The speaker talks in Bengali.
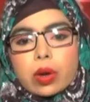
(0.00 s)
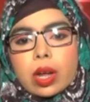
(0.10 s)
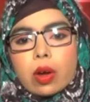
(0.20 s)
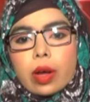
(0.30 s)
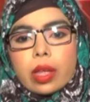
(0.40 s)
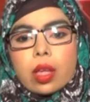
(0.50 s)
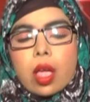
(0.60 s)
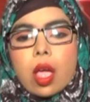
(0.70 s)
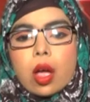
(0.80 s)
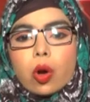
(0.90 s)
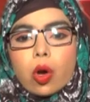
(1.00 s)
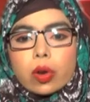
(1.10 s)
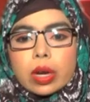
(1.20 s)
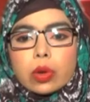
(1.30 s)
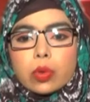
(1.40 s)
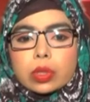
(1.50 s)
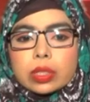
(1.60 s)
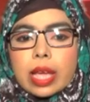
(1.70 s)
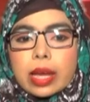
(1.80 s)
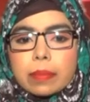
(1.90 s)
করা হয় করোনা
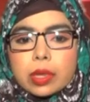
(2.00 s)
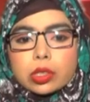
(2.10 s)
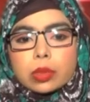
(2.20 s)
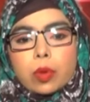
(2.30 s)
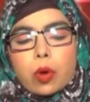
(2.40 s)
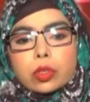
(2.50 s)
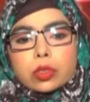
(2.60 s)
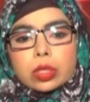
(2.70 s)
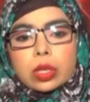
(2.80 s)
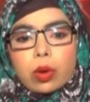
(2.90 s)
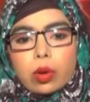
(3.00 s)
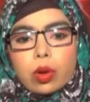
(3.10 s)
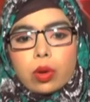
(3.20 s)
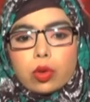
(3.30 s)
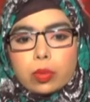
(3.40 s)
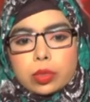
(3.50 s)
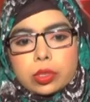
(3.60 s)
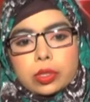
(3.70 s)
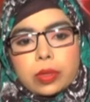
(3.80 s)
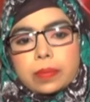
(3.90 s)
রুখতে একমাত্র মহৌষধি হল গোমূত্র